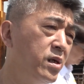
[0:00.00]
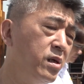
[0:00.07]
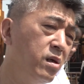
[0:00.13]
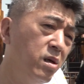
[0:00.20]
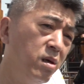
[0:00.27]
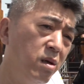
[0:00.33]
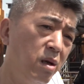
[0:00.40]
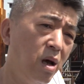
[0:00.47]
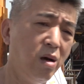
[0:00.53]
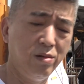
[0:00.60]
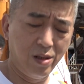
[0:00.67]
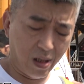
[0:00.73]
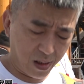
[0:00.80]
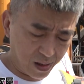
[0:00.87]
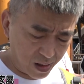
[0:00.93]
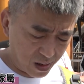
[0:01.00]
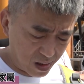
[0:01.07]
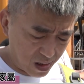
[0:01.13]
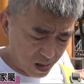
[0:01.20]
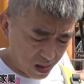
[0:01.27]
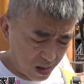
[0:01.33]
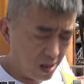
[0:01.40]
次，然后假释
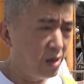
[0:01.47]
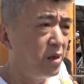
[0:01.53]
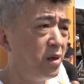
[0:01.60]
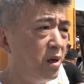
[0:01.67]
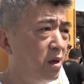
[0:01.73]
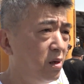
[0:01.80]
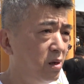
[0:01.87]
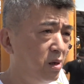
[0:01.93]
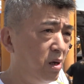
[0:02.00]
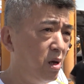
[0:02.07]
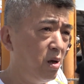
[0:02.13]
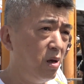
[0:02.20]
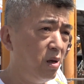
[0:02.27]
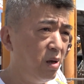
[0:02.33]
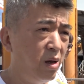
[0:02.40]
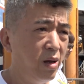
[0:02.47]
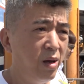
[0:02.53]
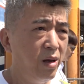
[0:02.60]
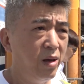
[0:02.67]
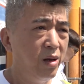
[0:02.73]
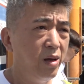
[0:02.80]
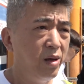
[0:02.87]
也
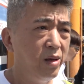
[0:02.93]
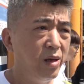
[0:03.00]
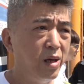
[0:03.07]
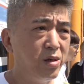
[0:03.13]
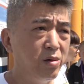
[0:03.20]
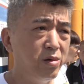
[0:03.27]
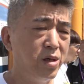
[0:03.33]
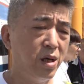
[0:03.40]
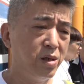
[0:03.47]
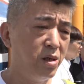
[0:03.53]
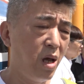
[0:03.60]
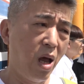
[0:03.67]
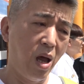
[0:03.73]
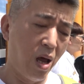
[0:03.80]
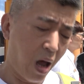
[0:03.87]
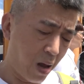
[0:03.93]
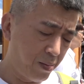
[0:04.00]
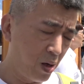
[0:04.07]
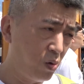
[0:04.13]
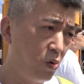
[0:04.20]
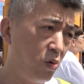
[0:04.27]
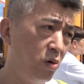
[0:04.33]
那时候假释还还
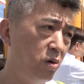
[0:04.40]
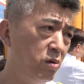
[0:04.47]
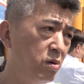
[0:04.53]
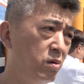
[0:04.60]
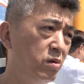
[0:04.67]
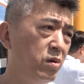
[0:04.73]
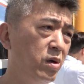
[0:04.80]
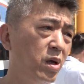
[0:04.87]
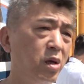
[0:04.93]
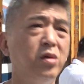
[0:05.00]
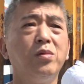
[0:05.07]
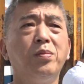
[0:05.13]
没过，所以他就